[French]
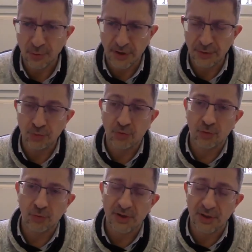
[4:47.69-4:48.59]
de
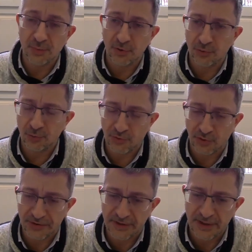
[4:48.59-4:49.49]
réduction des dépenses de
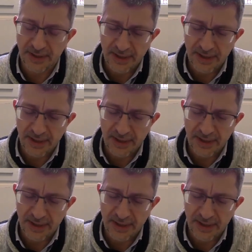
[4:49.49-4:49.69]
santé